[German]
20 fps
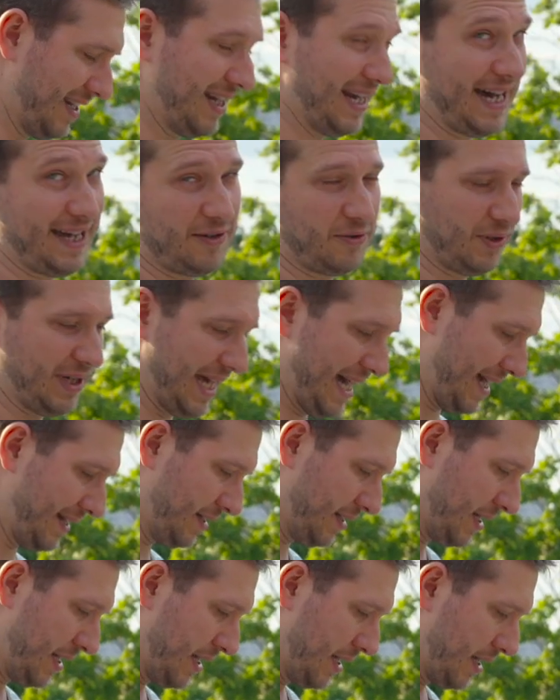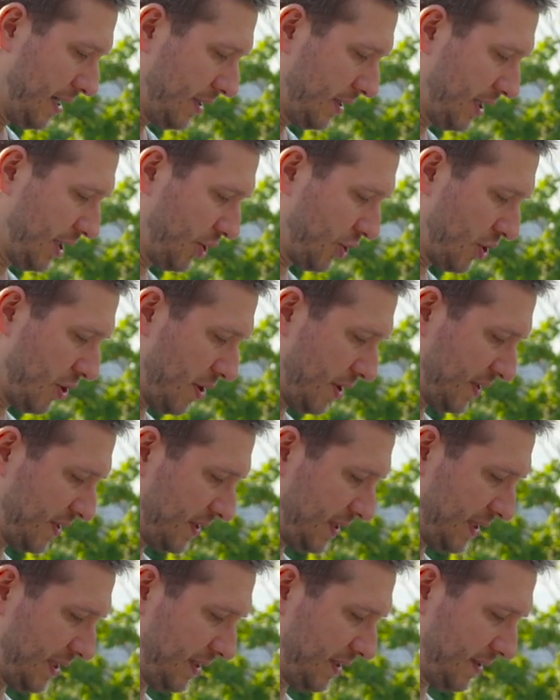Laden und Laden,
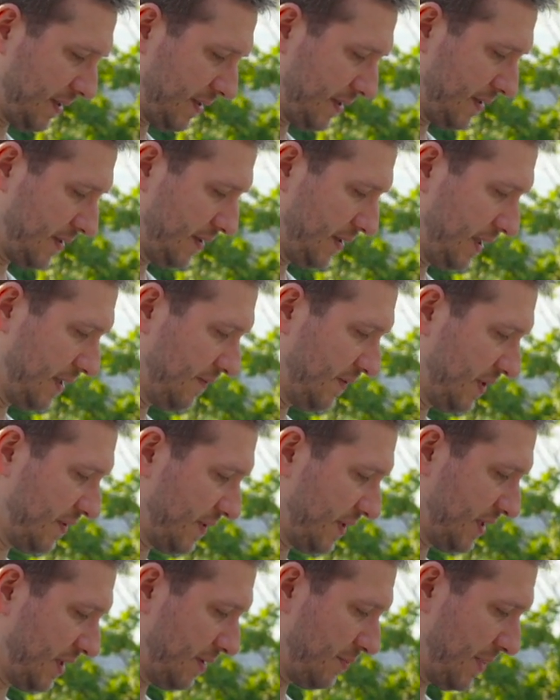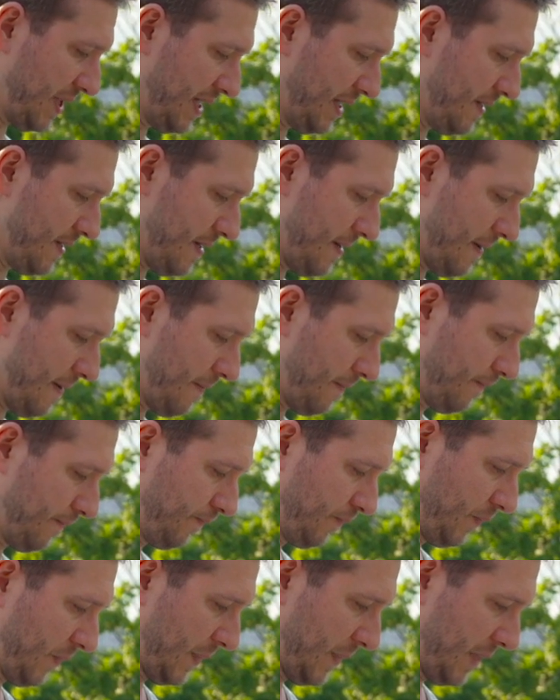geschlossen ist. Ihr wisst, was ich meine
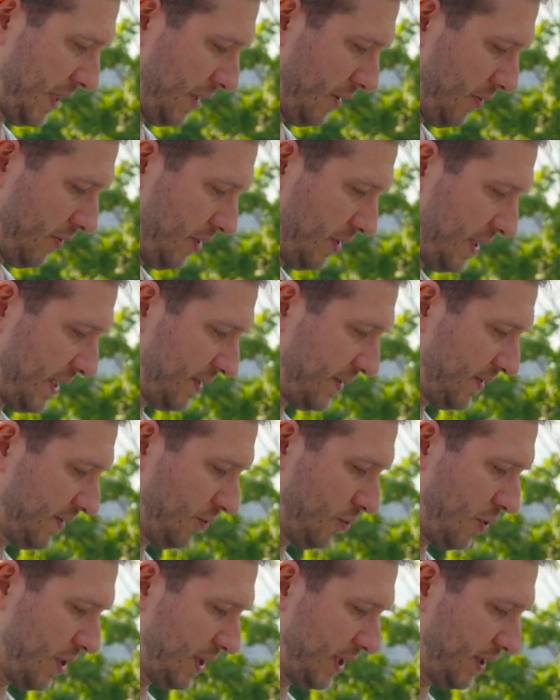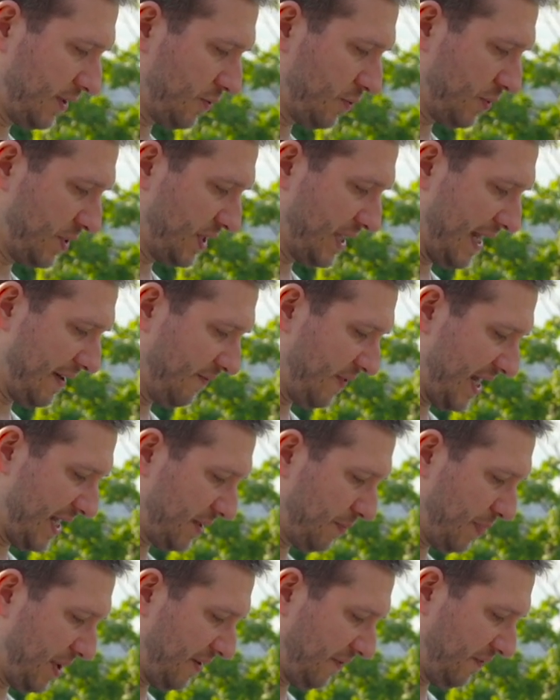dass das Tor nicht zu ist. Dann wäre
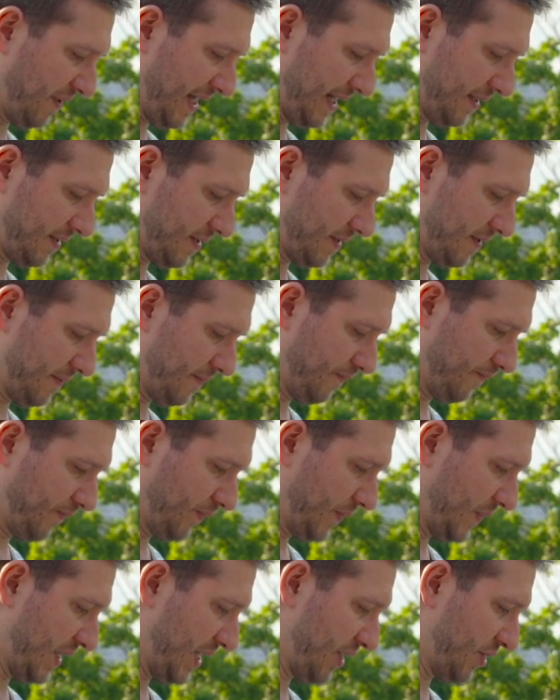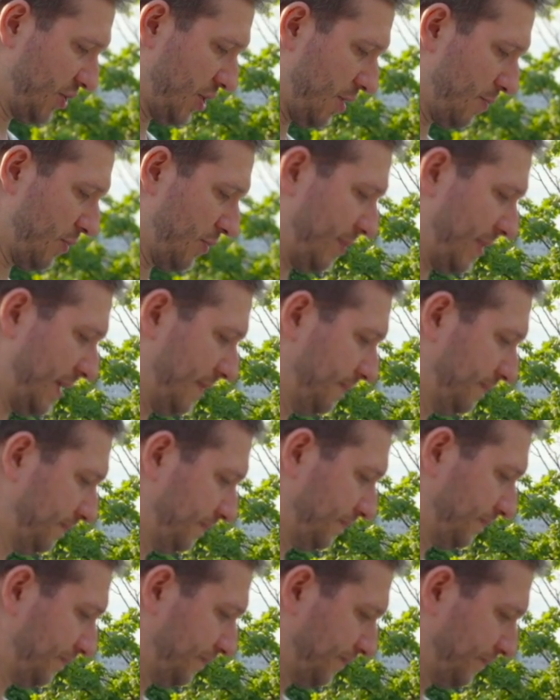es perfekt. Na, dann schauen wir mal.
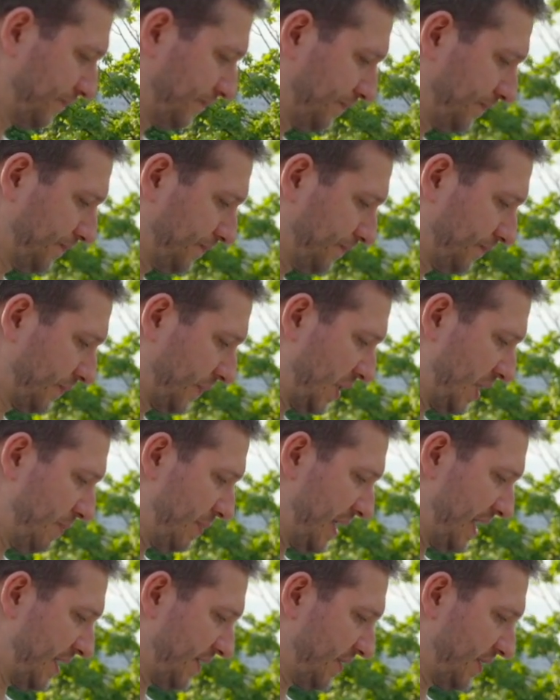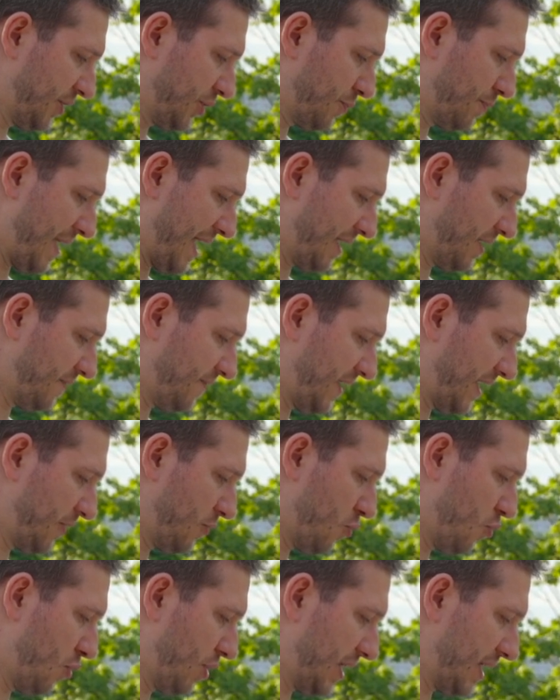Die Bilder sind gespeichert und werden
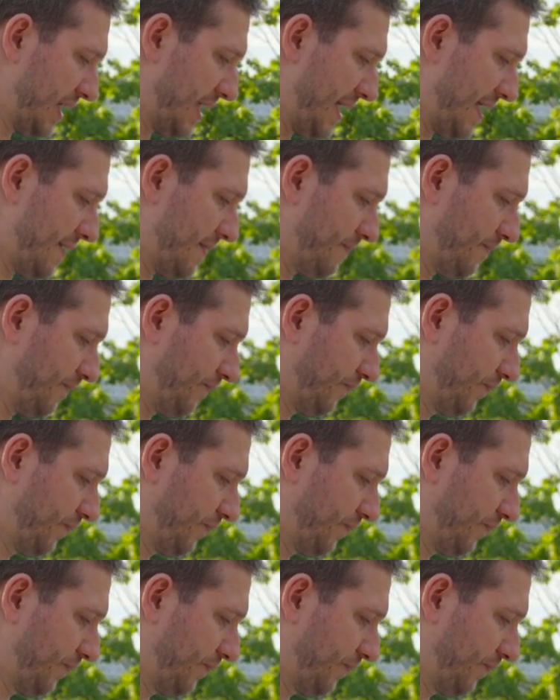hochgeladen.